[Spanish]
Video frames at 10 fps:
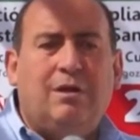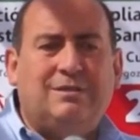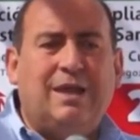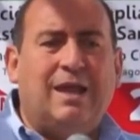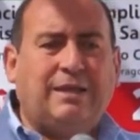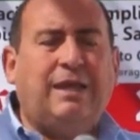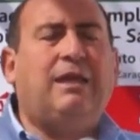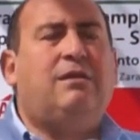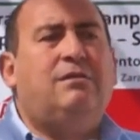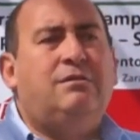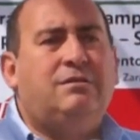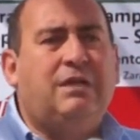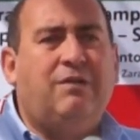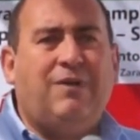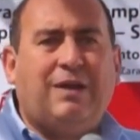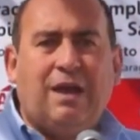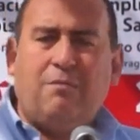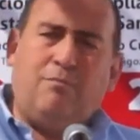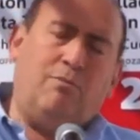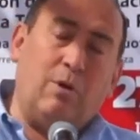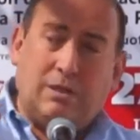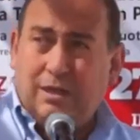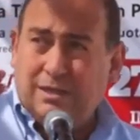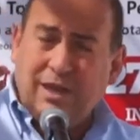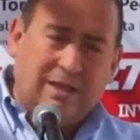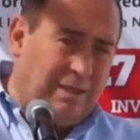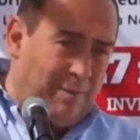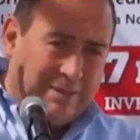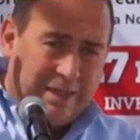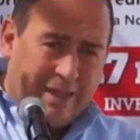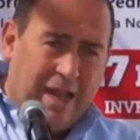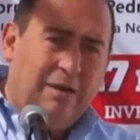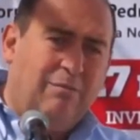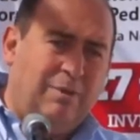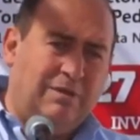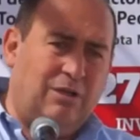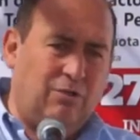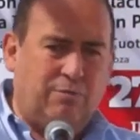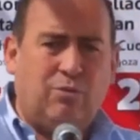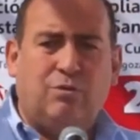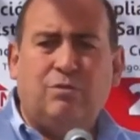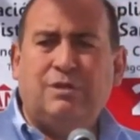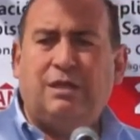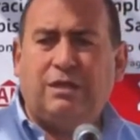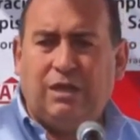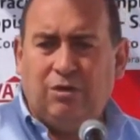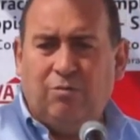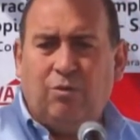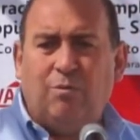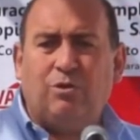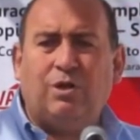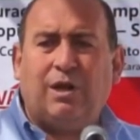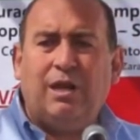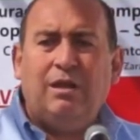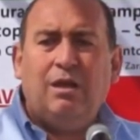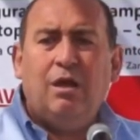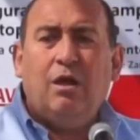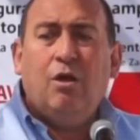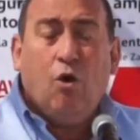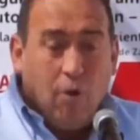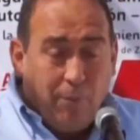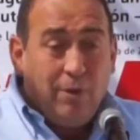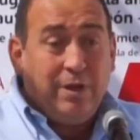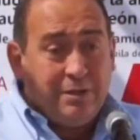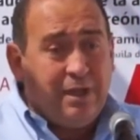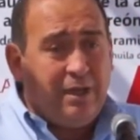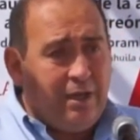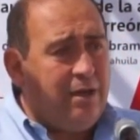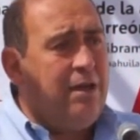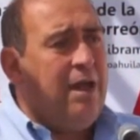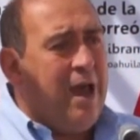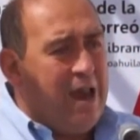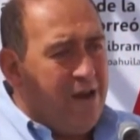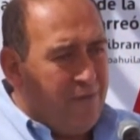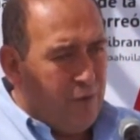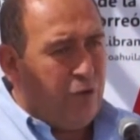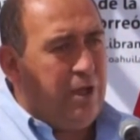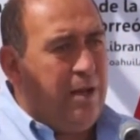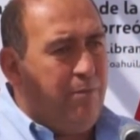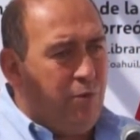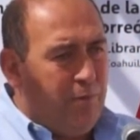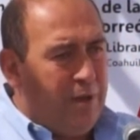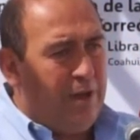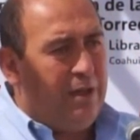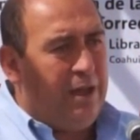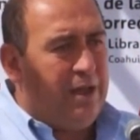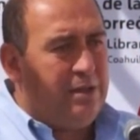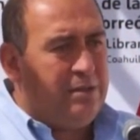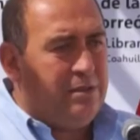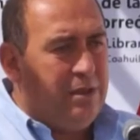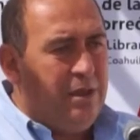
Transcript: Estar aquí significa poder irse hasta Mazatlán, pasando por Santillo, por Monterrey, o poder salir a la frontera por Piedras Negras